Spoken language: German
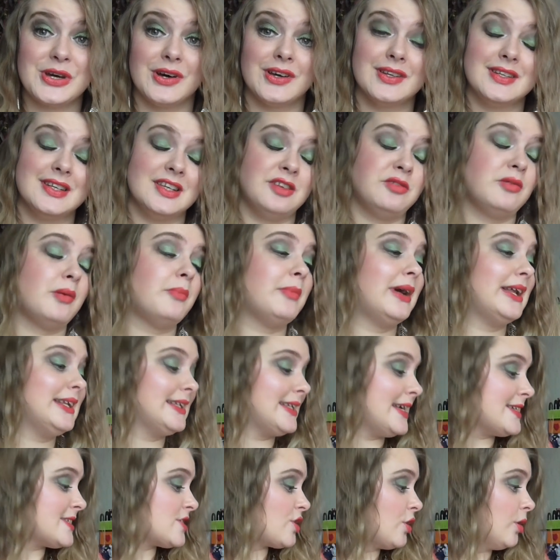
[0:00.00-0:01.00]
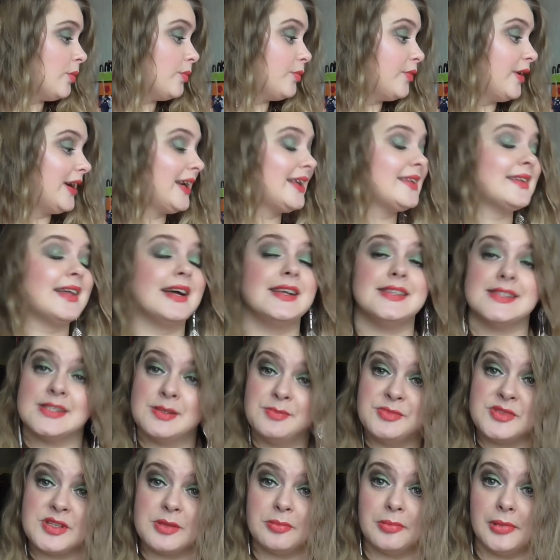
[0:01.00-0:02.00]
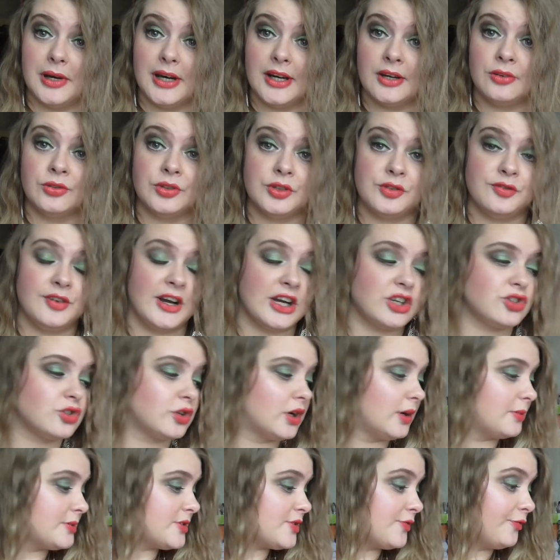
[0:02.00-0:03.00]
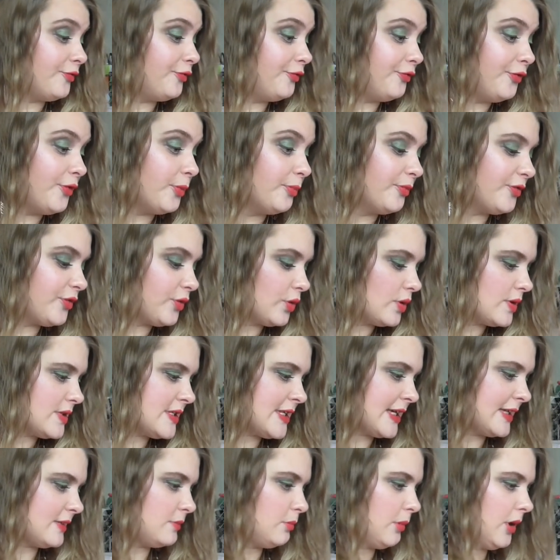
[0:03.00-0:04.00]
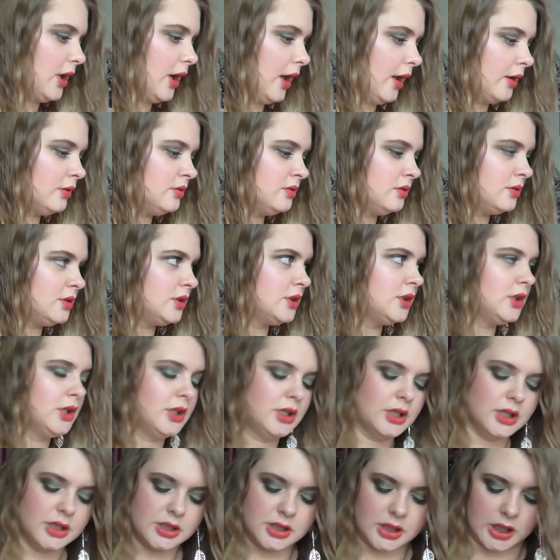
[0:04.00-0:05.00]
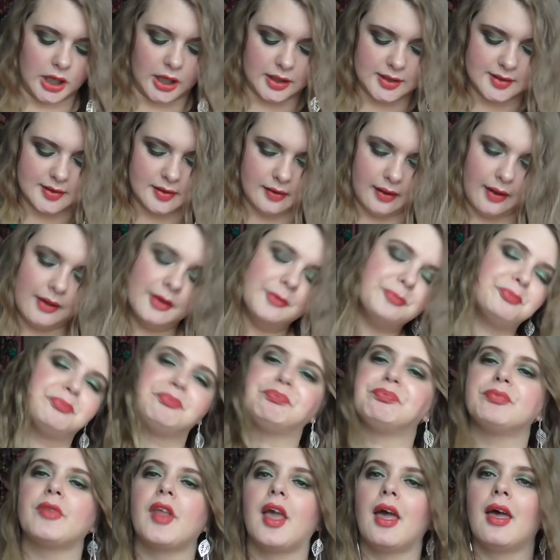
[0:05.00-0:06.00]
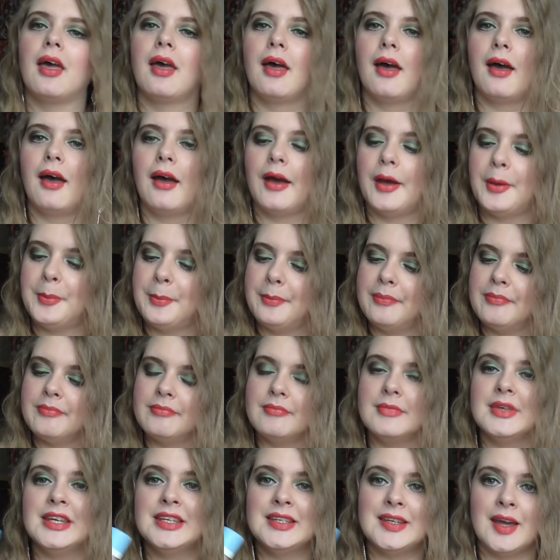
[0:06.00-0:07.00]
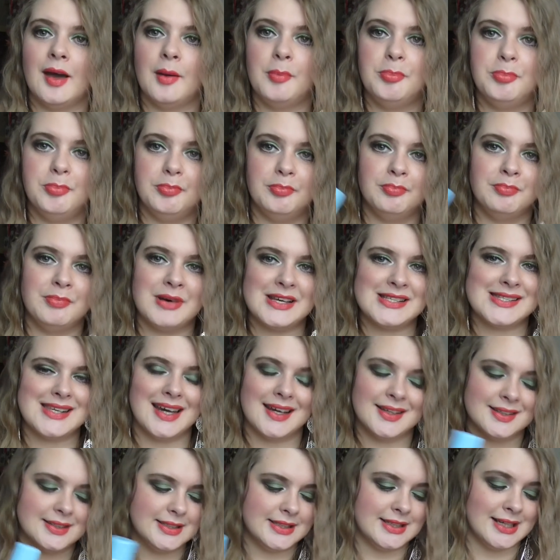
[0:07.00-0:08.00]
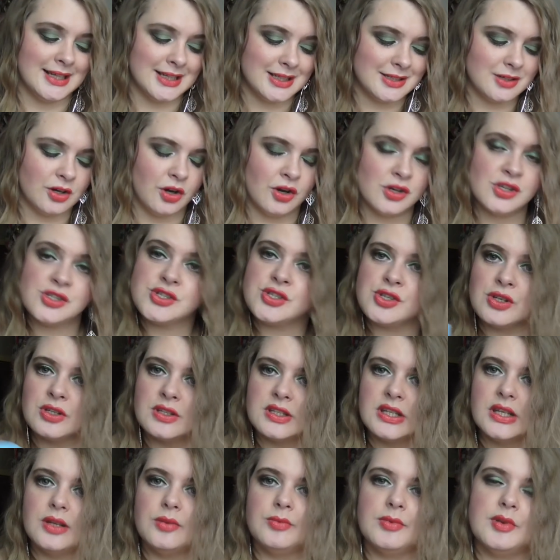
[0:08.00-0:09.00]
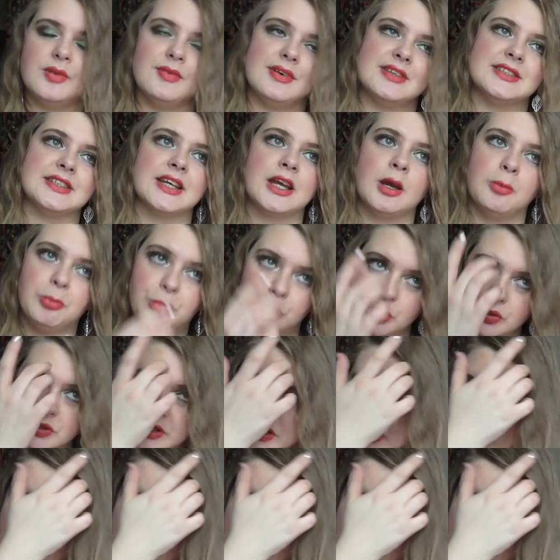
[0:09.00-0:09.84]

Gott, ich will mein Das kommt weg Teil 17 machen und ich fange schon, glaube ich, zum fünften oder sechsten Mal an. Gott, ey. Ähm, ich habe ein paar Sachen, die ich halt aussortieren will, weil sie kaputt